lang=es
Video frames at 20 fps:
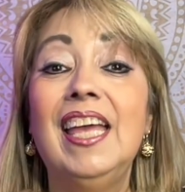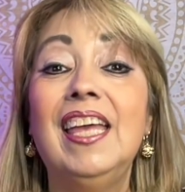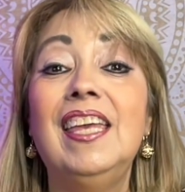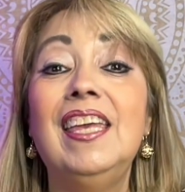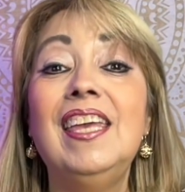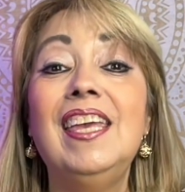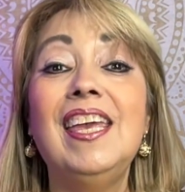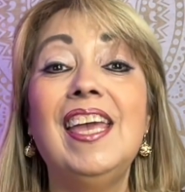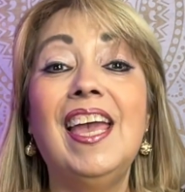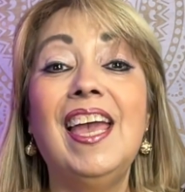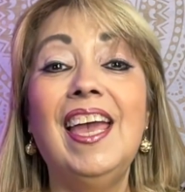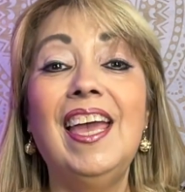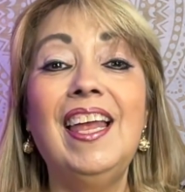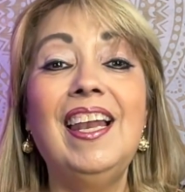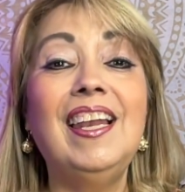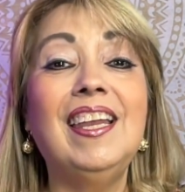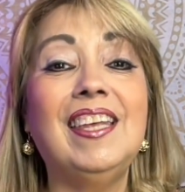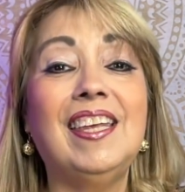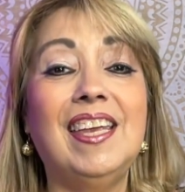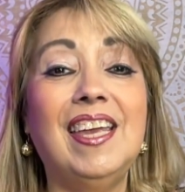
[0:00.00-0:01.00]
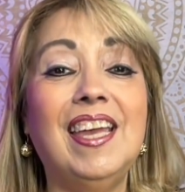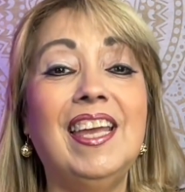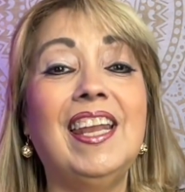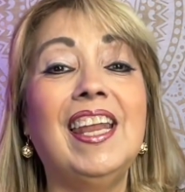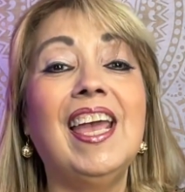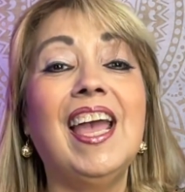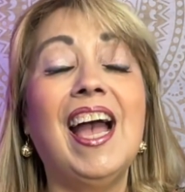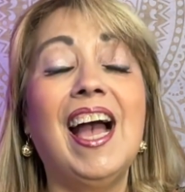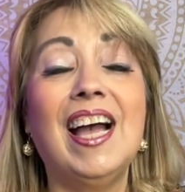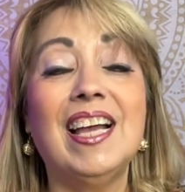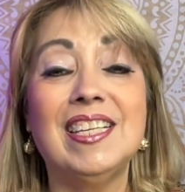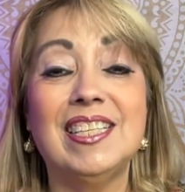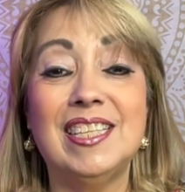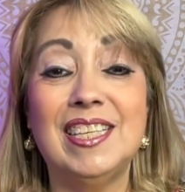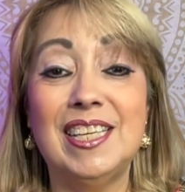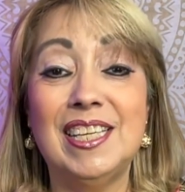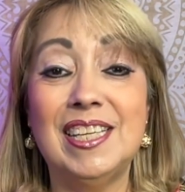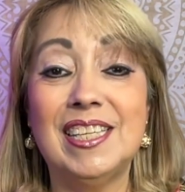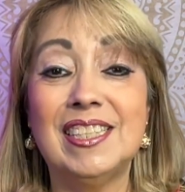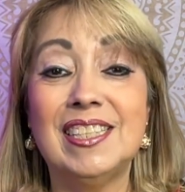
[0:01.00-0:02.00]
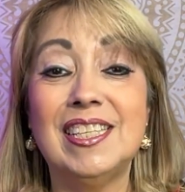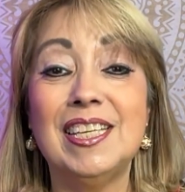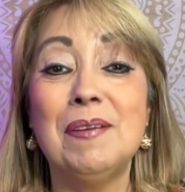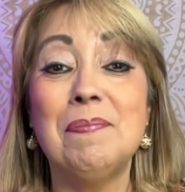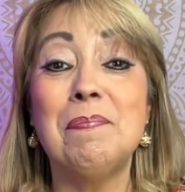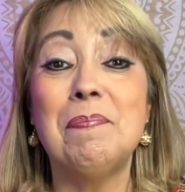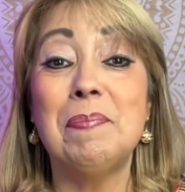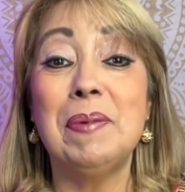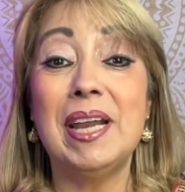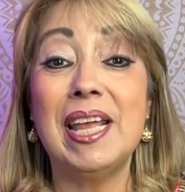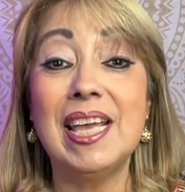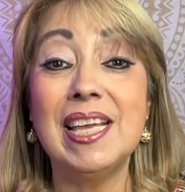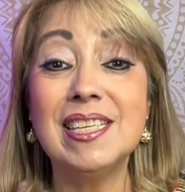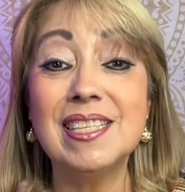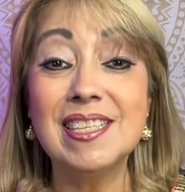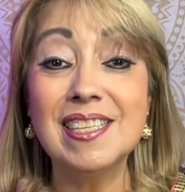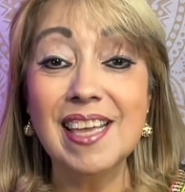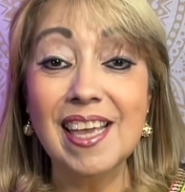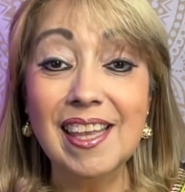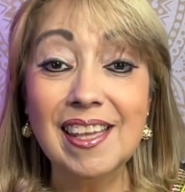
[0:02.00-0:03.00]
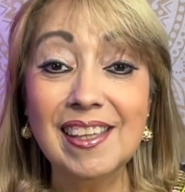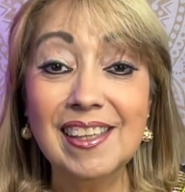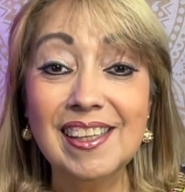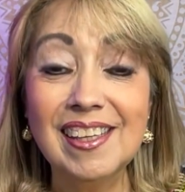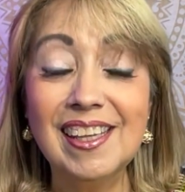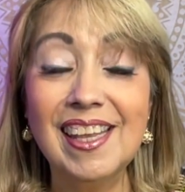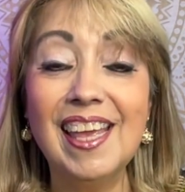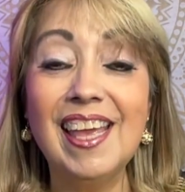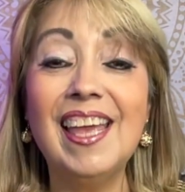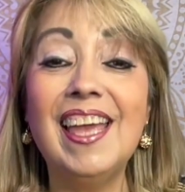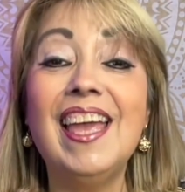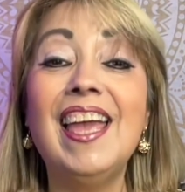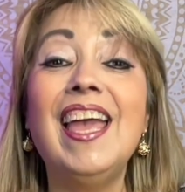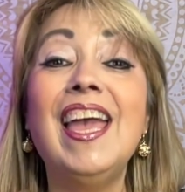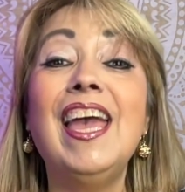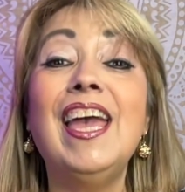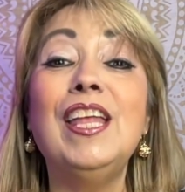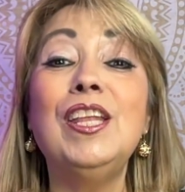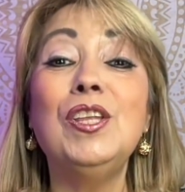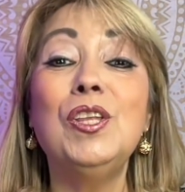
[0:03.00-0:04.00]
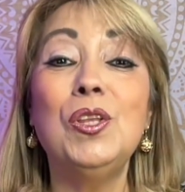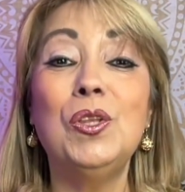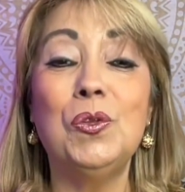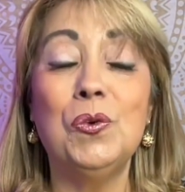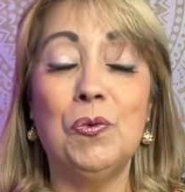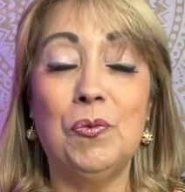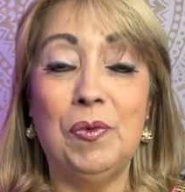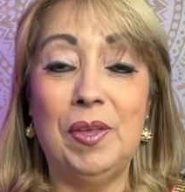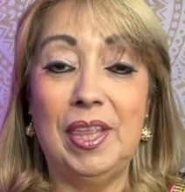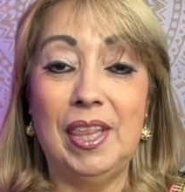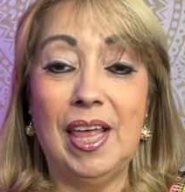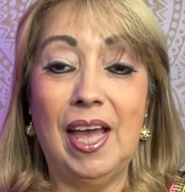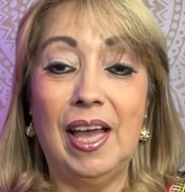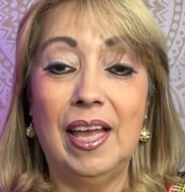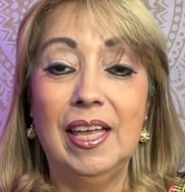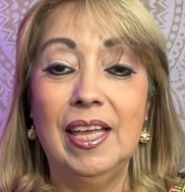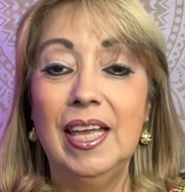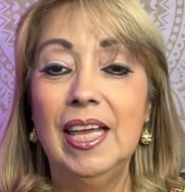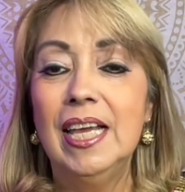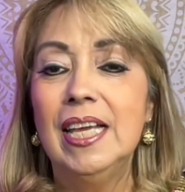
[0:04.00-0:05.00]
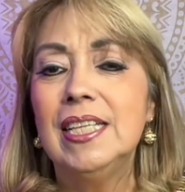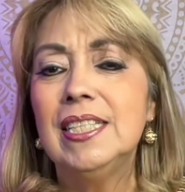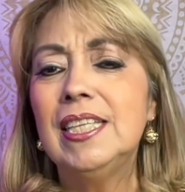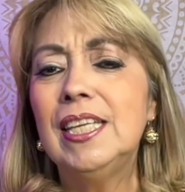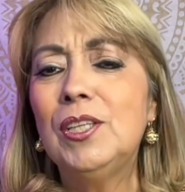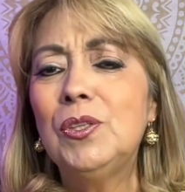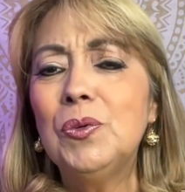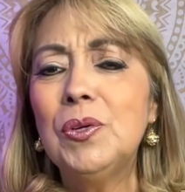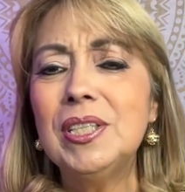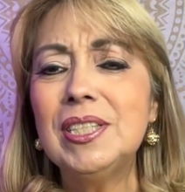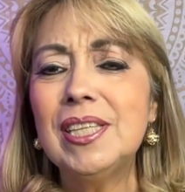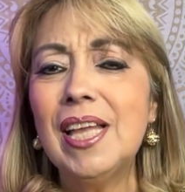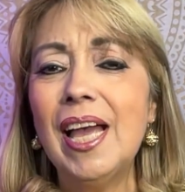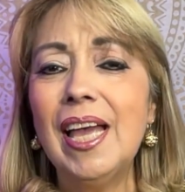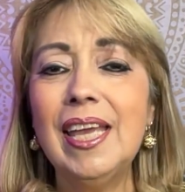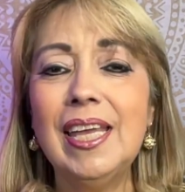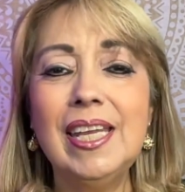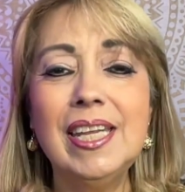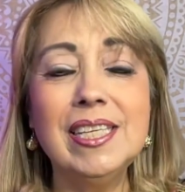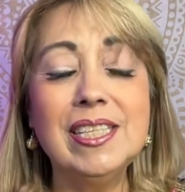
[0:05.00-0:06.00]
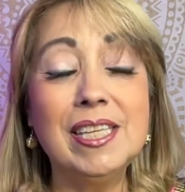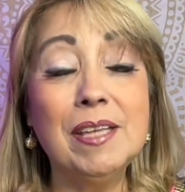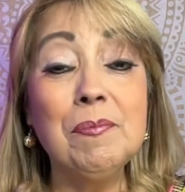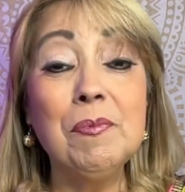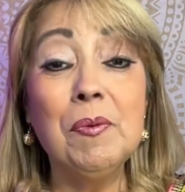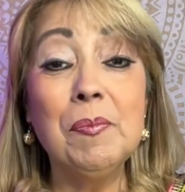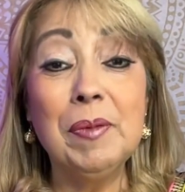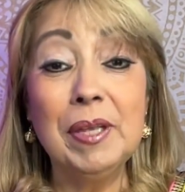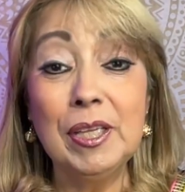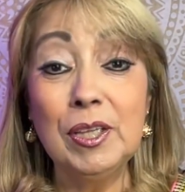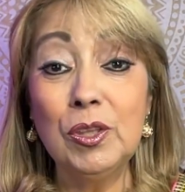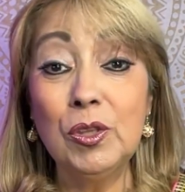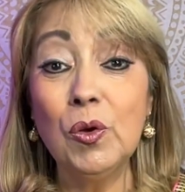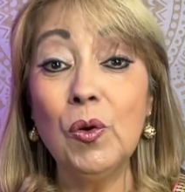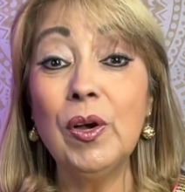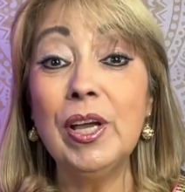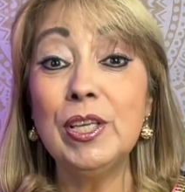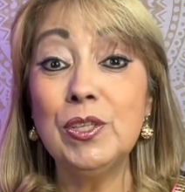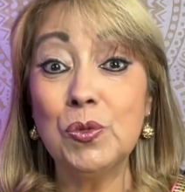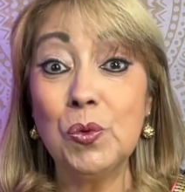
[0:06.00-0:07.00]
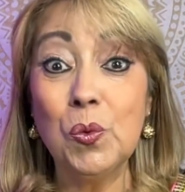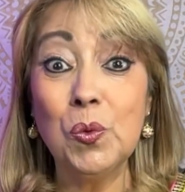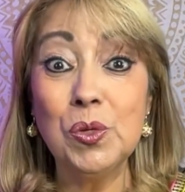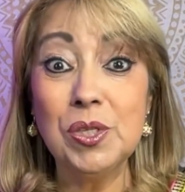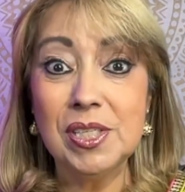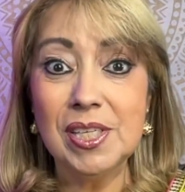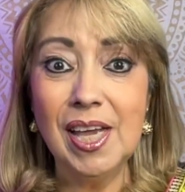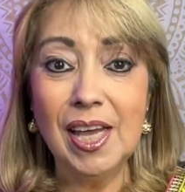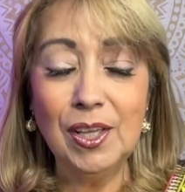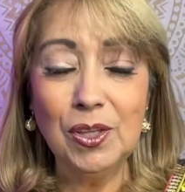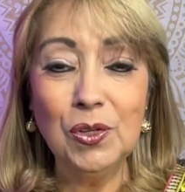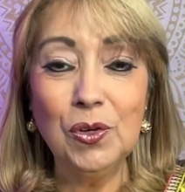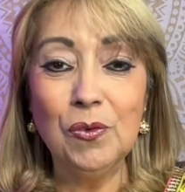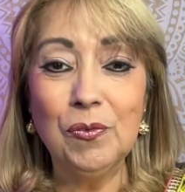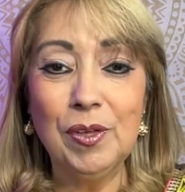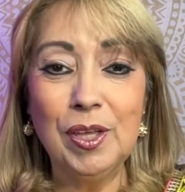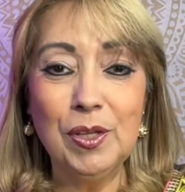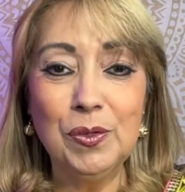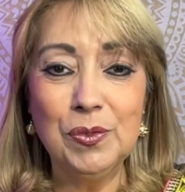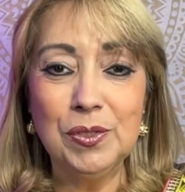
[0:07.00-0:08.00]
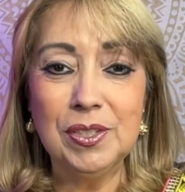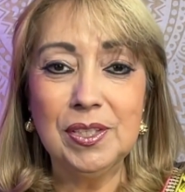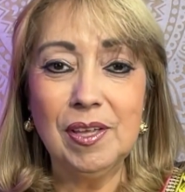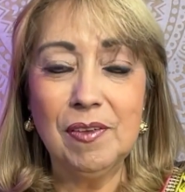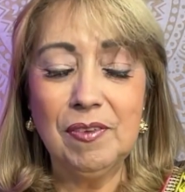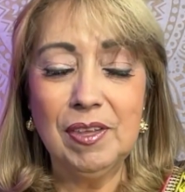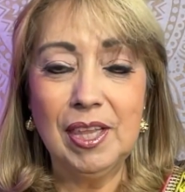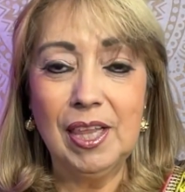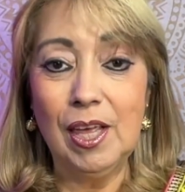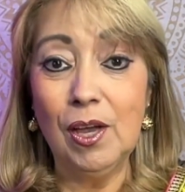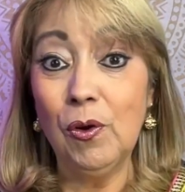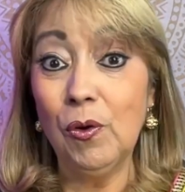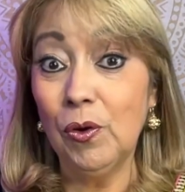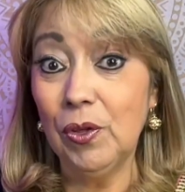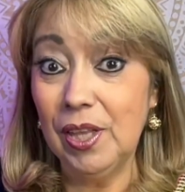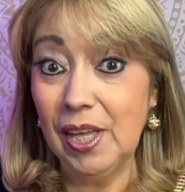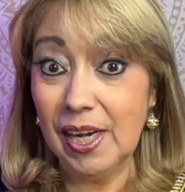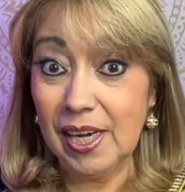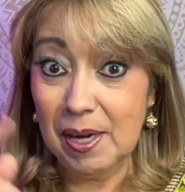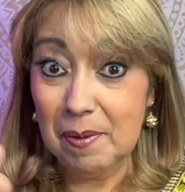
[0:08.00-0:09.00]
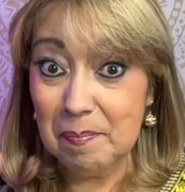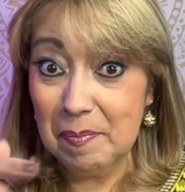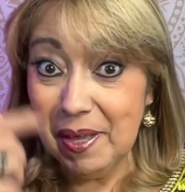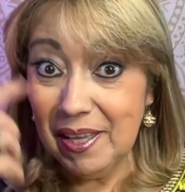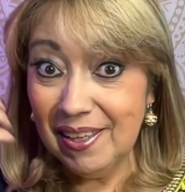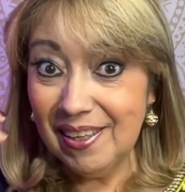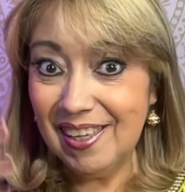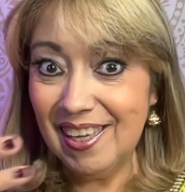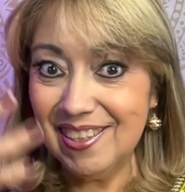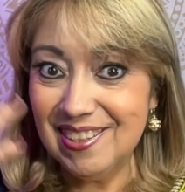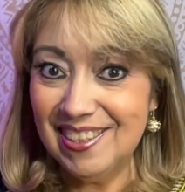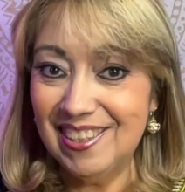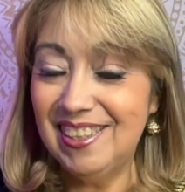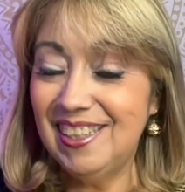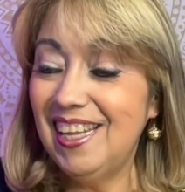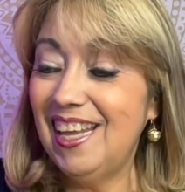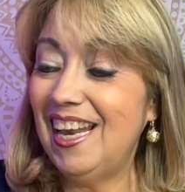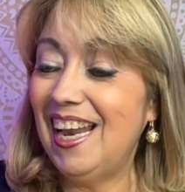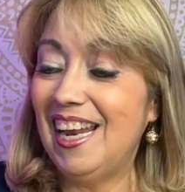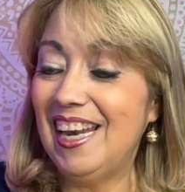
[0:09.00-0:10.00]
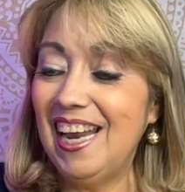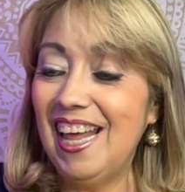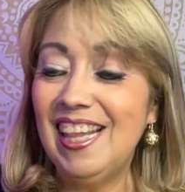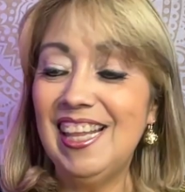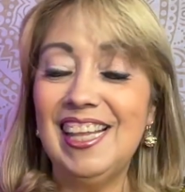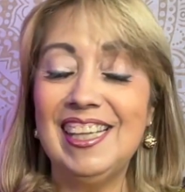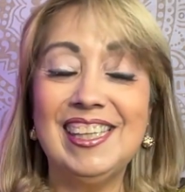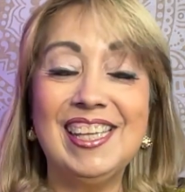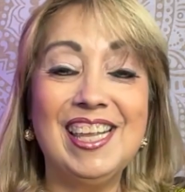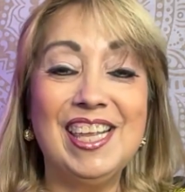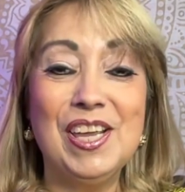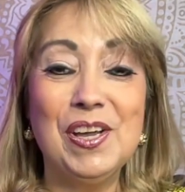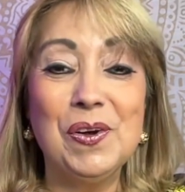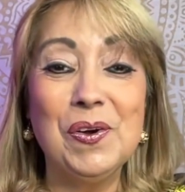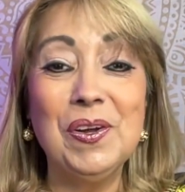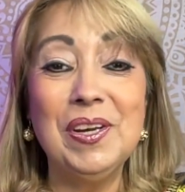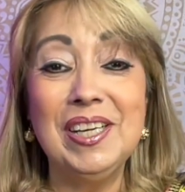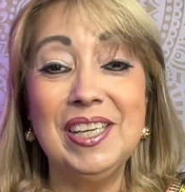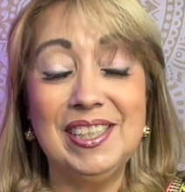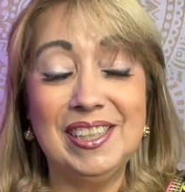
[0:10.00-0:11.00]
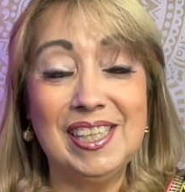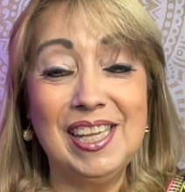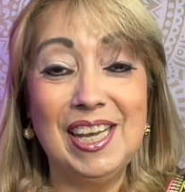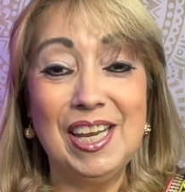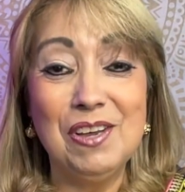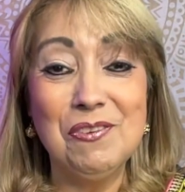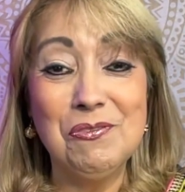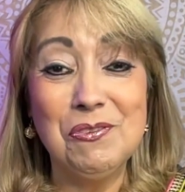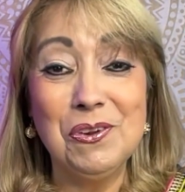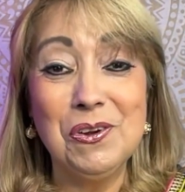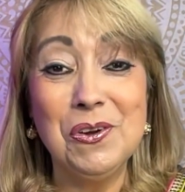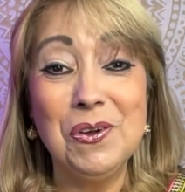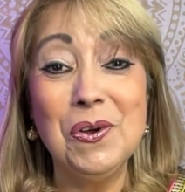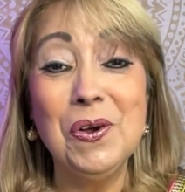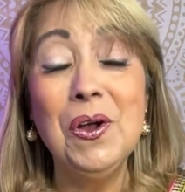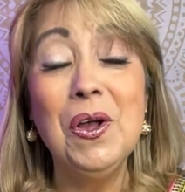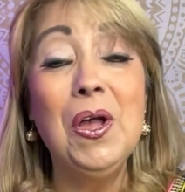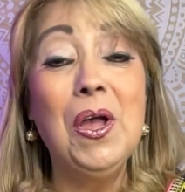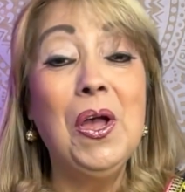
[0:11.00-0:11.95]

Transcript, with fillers: y Él quiere hacerse presente en tu vida. Si tú estás en este momento escuchando, viendo este video o de repente así de la nada te llegó en el teléfono